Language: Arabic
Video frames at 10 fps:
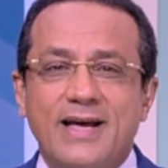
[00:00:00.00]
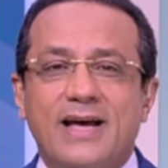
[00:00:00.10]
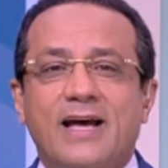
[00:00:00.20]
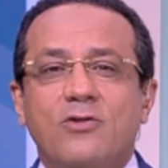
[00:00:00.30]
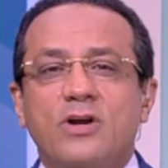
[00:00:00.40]

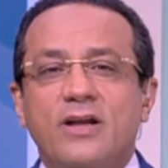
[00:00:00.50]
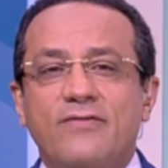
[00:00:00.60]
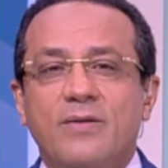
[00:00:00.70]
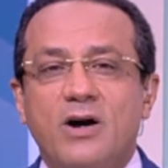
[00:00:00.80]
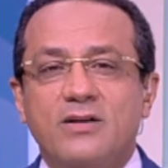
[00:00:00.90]
خلونا
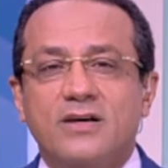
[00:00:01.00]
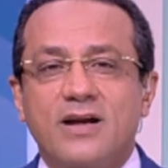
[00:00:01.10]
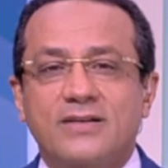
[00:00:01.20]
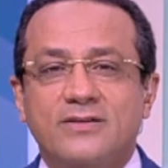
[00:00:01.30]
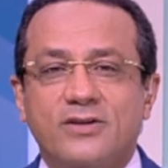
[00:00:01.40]
نفهم أكتر
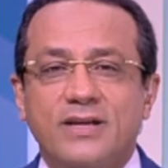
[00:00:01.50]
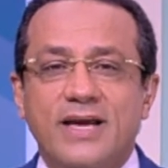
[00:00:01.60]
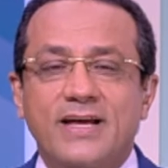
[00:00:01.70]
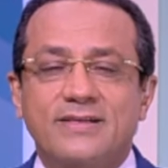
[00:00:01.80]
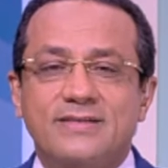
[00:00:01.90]
عن
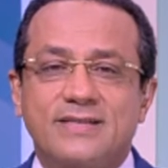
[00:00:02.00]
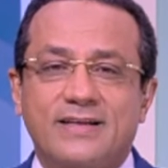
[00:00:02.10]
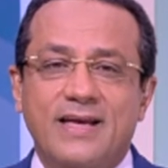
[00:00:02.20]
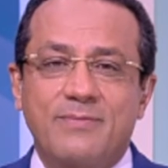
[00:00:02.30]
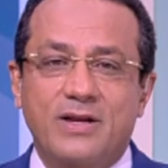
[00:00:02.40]
تقنيات
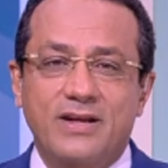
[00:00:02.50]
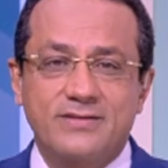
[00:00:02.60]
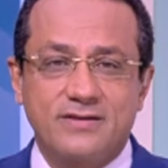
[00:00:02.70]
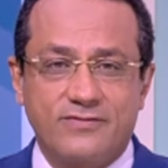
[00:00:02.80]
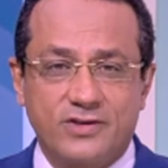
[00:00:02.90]
استخدام
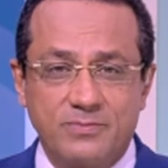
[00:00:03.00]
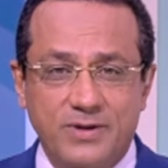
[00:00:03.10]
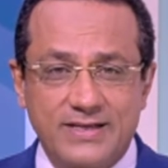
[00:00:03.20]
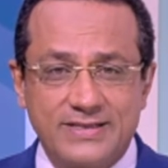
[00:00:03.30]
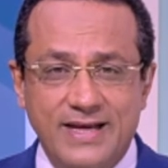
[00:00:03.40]
الليزر في طب
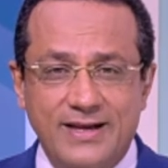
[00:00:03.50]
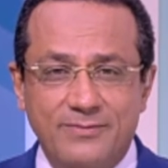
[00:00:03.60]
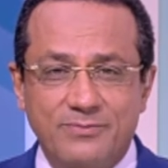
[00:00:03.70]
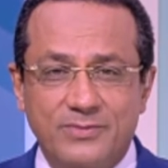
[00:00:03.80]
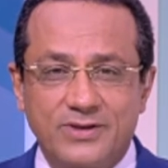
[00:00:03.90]

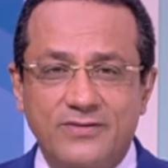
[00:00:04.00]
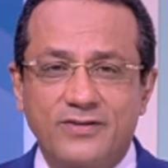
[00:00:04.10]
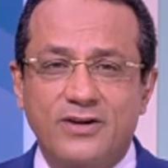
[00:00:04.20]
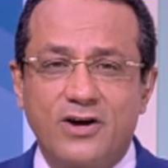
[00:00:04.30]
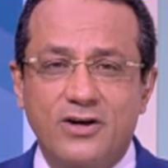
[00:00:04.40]
الأسنان من
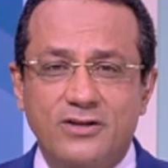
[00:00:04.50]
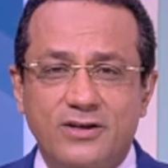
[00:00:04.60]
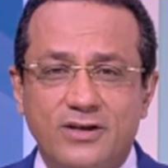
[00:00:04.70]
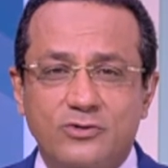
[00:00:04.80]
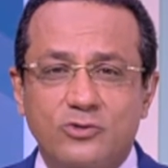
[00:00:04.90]
ضيفنا
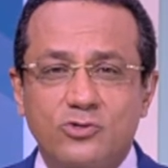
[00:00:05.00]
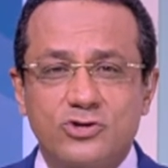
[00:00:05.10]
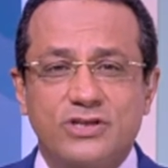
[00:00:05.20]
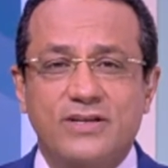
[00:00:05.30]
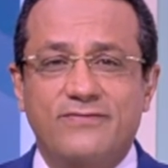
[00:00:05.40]
النهاردة الدكتور
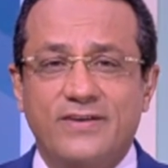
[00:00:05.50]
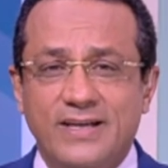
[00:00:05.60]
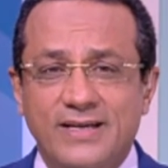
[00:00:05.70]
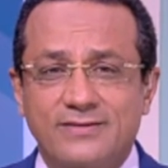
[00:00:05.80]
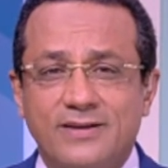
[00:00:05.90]
شريف
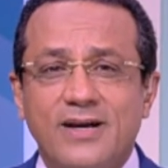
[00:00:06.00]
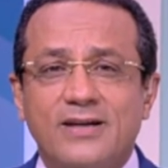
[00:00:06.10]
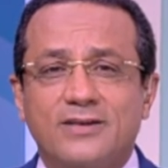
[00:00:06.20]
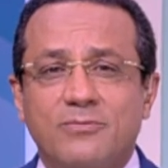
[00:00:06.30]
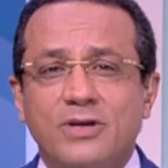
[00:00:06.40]
فريد
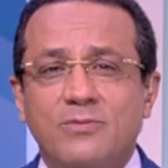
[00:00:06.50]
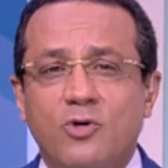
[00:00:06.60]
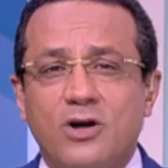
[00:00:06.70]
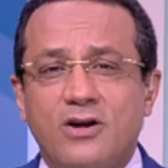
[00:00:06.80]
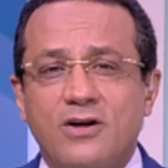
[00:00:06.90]
طبيب
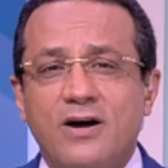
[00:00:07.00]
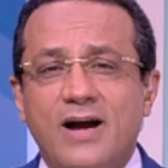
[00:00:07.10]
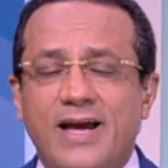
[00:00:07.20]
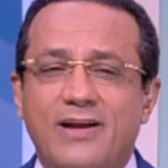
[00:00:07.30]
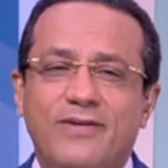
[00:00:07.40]

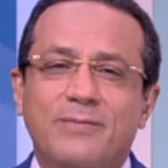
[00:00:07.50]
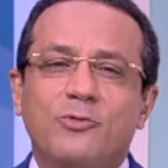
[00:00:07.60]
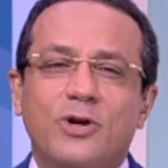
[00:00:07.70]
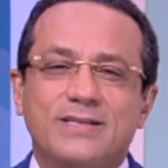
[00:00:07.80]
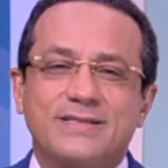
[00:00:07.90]
وجراح الفم
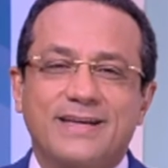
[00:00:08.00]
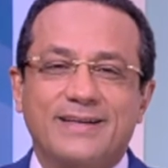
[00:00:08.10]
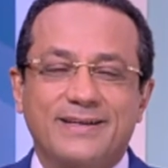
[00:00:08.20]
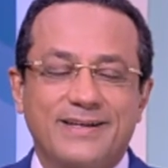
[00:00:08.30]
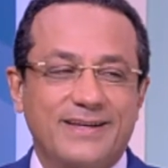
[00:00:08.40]
والأسنان
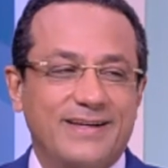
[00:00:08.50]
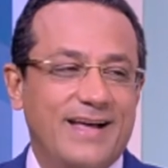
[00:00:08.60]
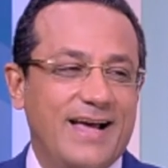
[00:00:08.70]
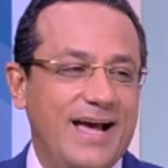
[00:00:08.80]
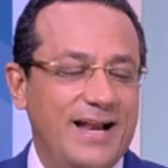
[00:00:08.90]

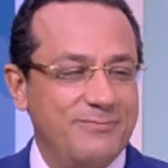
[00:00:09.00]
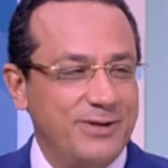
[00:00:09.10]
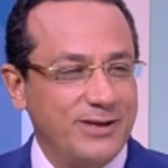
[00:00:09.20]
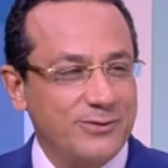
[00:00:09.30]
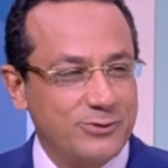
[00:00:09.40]
أهلا
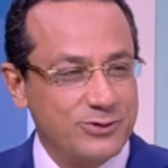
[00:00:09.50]
بيك يا دكتور